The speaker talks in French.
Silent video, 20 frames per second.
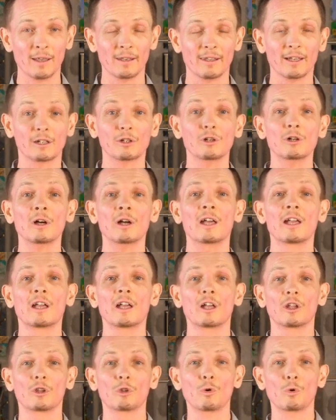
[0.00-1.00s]
d'accord
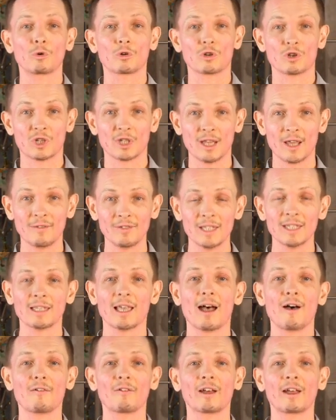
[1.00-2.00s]
Donc, je t'invite
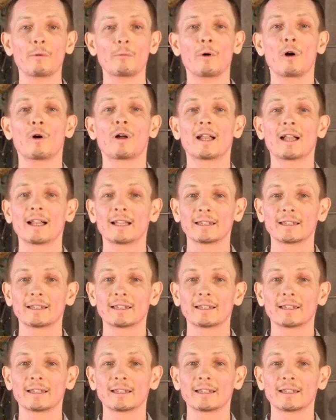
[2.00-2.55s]
à vraiment